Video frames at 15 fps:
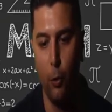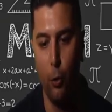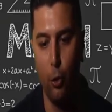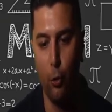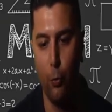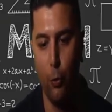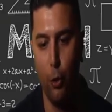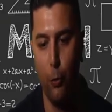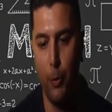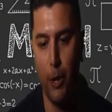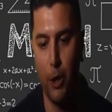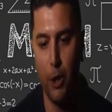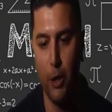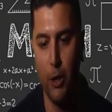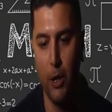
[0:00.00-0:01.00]
3 bölü
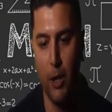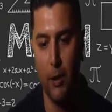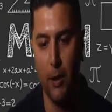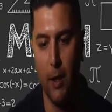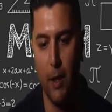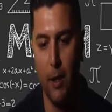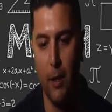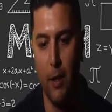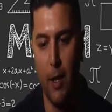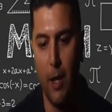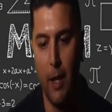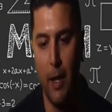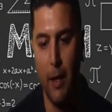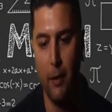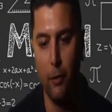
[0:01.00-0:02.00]
5'in ya da
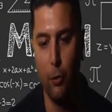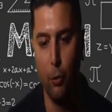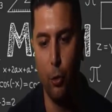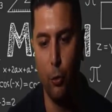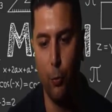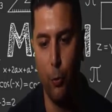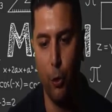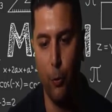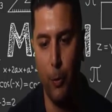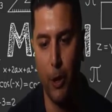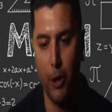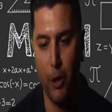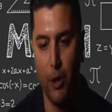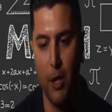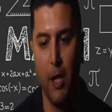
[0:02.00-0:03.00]
eksi 3 bölü
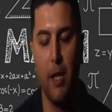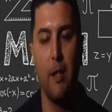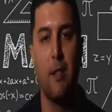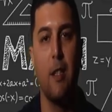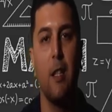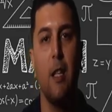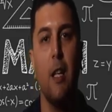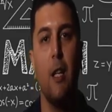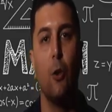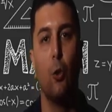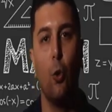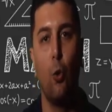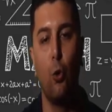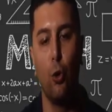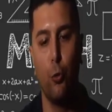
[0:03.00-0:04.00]
5'in karesi
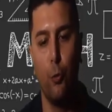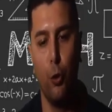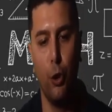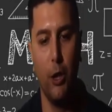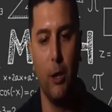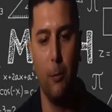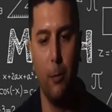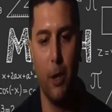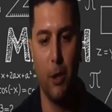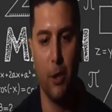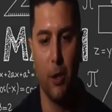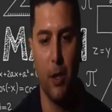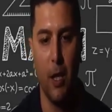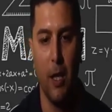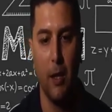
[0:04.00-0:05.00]
9 bölü
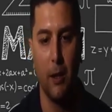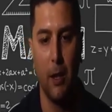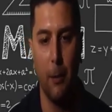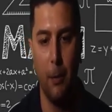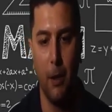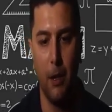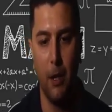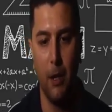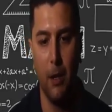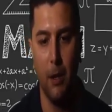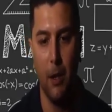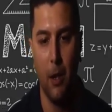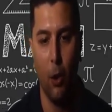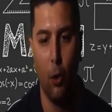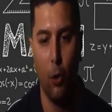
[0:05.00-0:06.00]
25'tir. Tabii
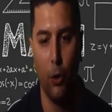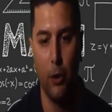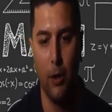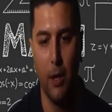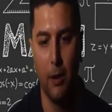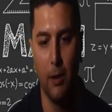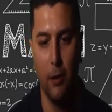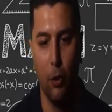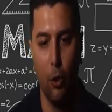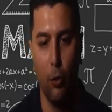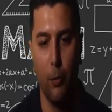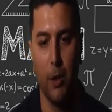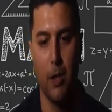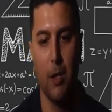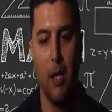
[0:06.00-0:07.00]
ki ordinatın ne
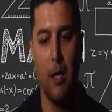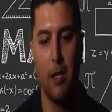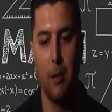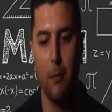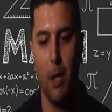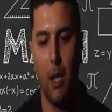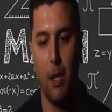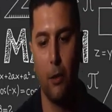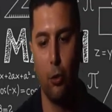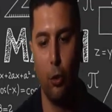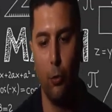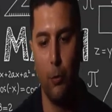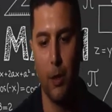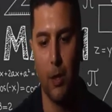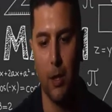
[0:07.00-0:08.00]
olması lazım da
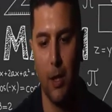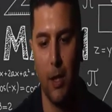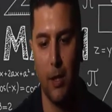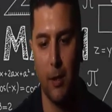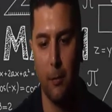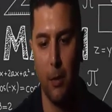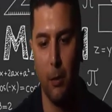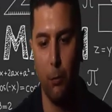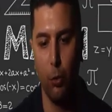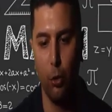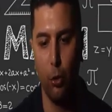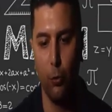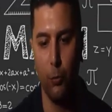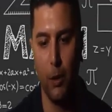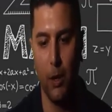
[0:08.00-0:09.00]
artı olması lazım da
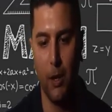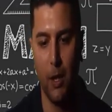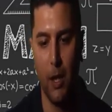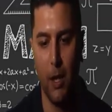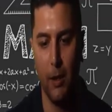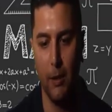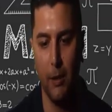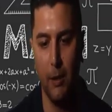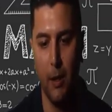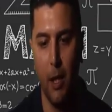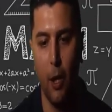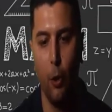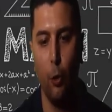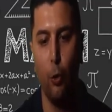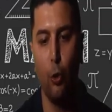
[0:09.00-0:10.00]
bu durumda k'nın
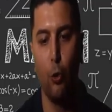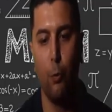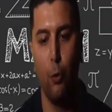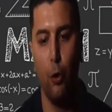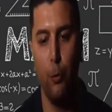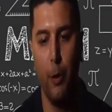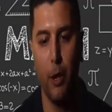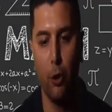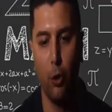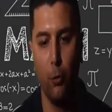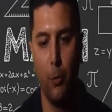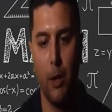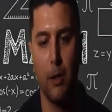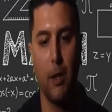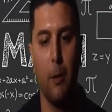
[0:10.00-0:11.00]
3 bölü 5
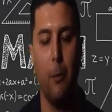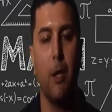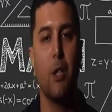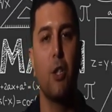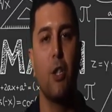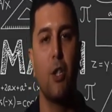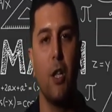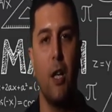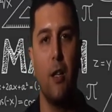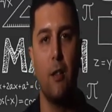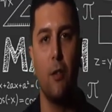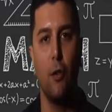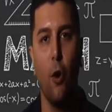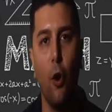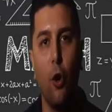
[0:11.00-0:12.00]
olmaktan başka
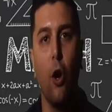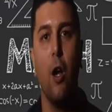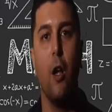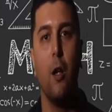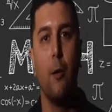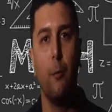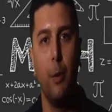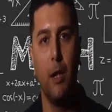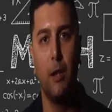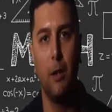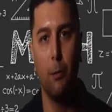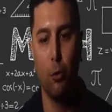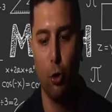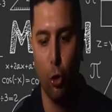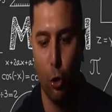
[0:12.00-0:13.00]
çaresi yok.
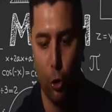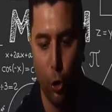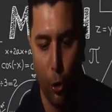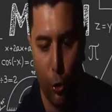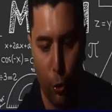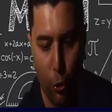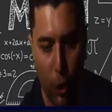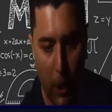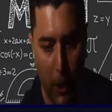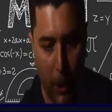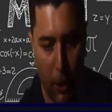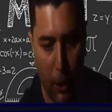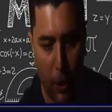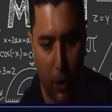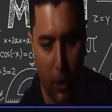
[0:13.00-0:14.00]
Bitti bu soru dördüncüye
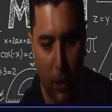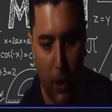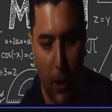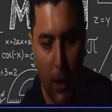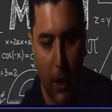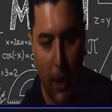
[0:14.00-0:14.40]
geçtik.